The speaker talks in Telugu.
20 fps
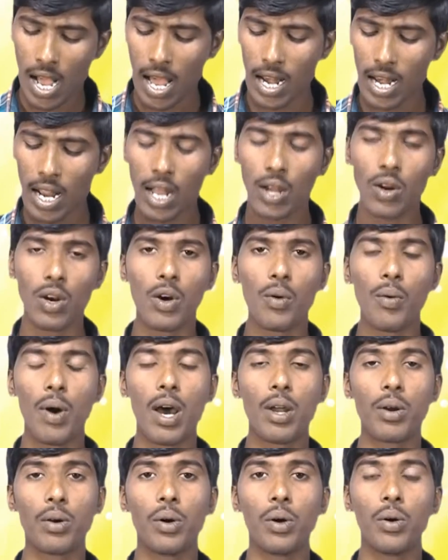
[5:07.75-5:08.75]
అలాగున
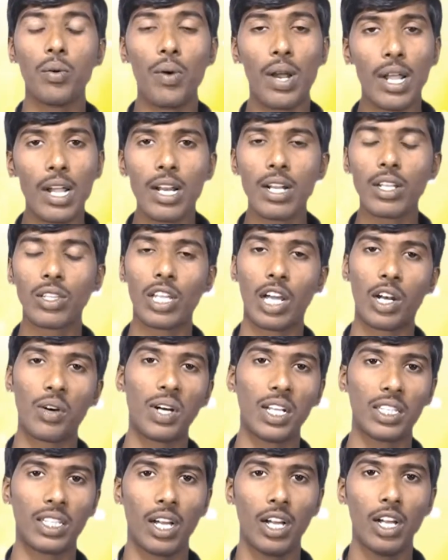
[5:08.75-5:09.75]
వారు వెళ్ళిన
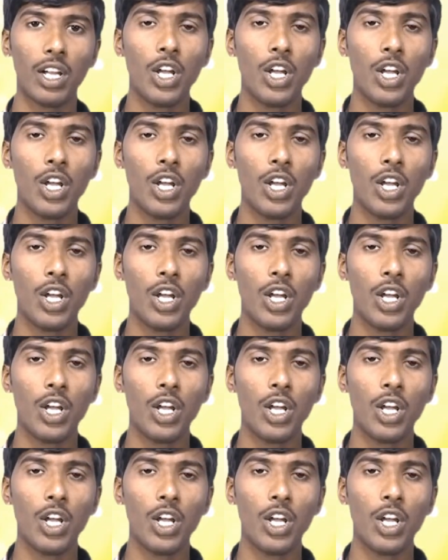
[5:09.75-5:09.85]
తర్వాత